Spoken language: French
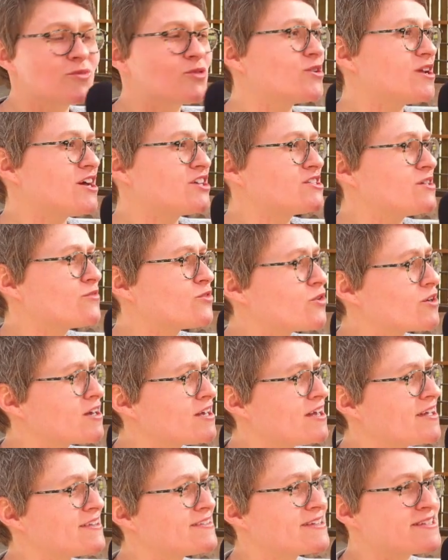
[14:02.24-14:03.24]
la chèvrerie
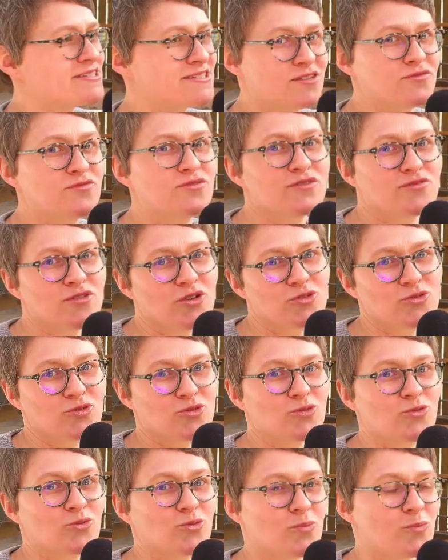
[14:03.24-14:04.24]
est assez vivante,
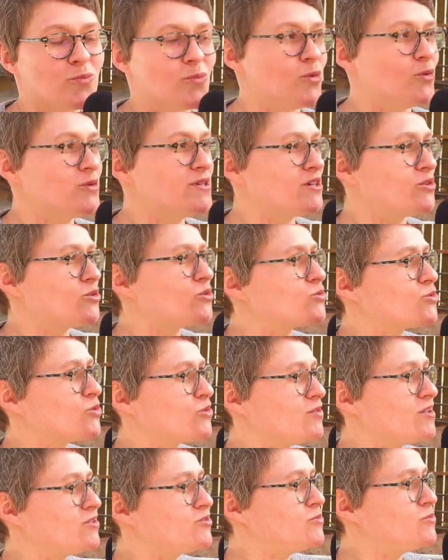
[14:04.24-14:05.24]
on peut y
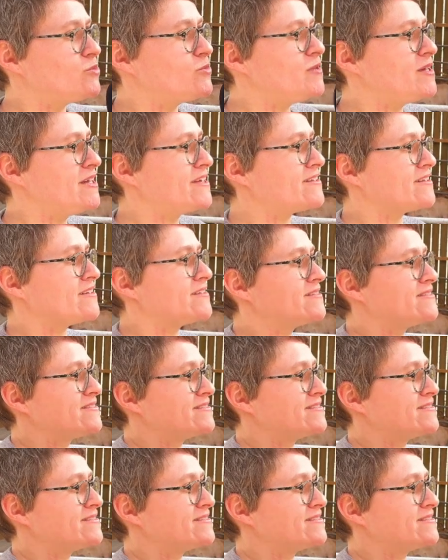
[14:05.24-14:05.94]
retrouver du public.